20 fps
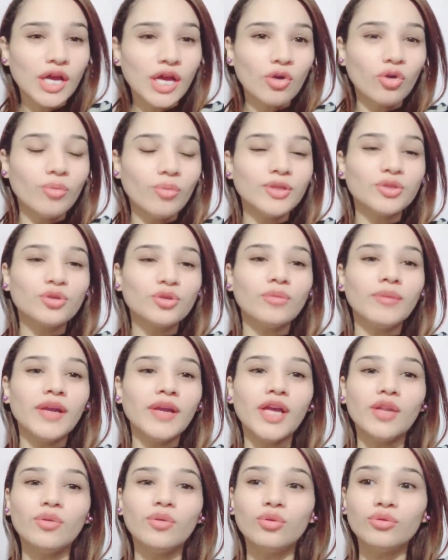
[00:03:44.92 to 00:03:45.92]
وبيتكم
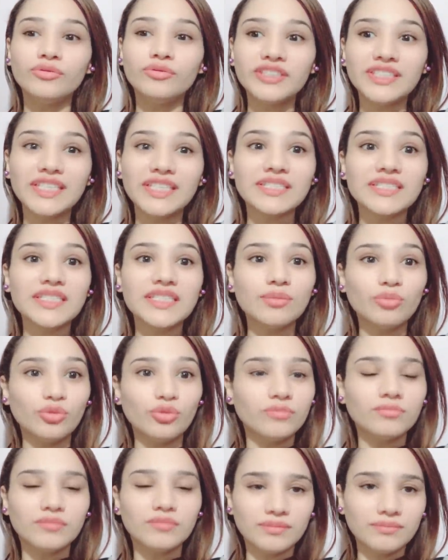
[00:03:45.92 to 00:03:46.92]
حلو وفي
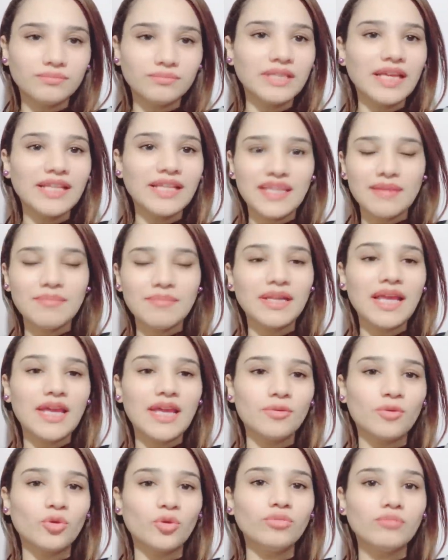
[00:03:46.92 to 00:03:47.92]
ترتيب ده دايما
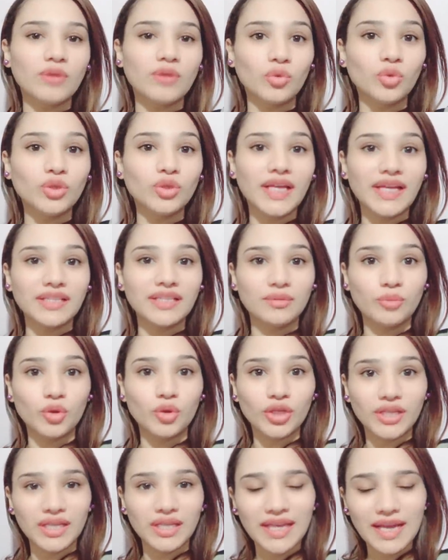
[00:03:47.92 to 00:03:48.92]
هيكون موجود عند
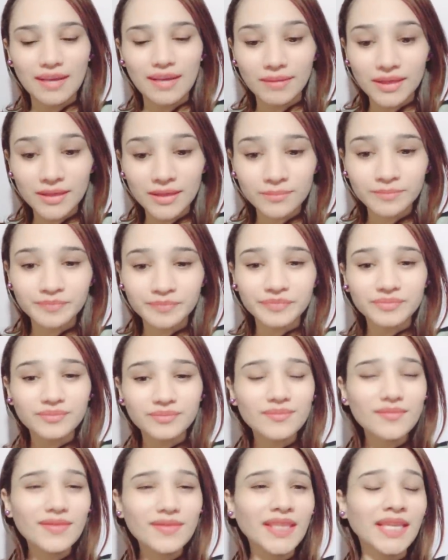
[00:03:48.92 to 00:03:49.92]
برج الحمل
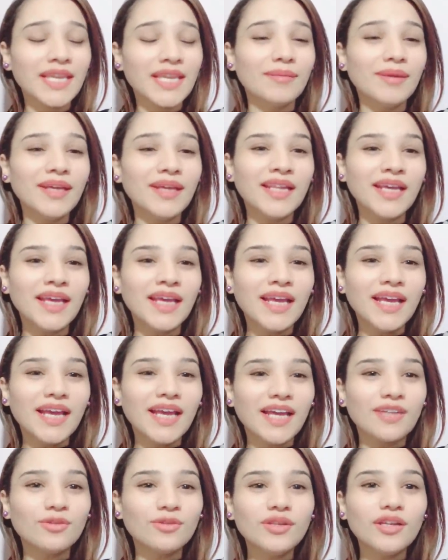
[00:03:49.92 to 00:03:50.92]
كمان
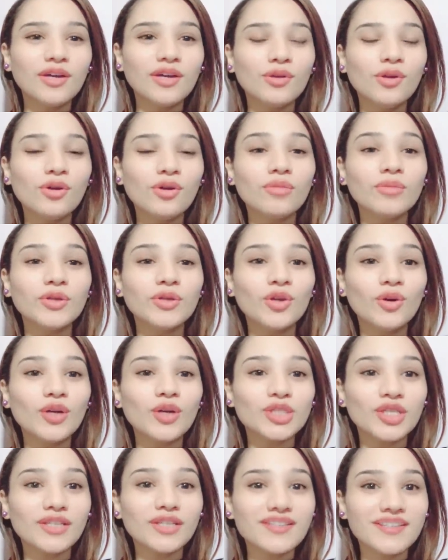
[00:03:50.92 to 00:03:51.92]
خلوني اقول لكم ان
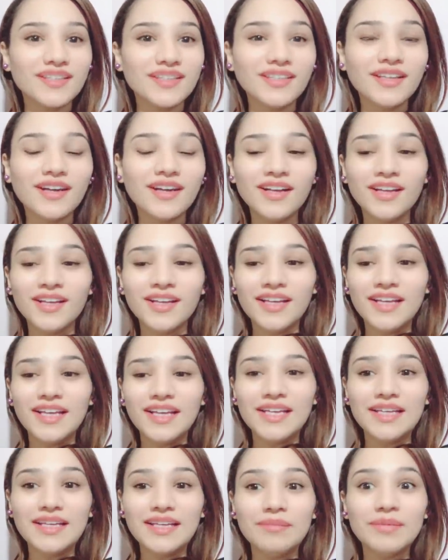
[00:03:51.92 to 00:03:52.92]
هو شخصيه
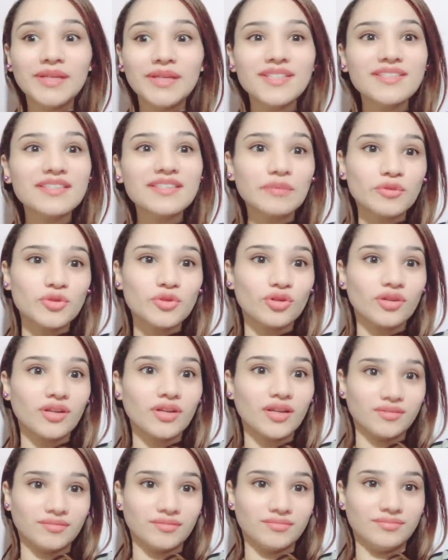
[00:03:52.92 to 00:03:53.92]
آه، بينسى
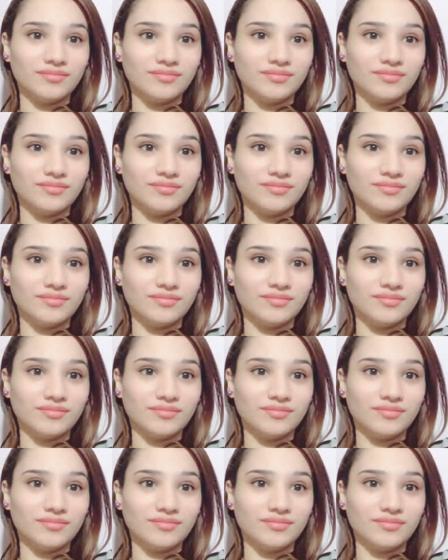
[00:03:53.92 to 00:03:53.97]
بسرعه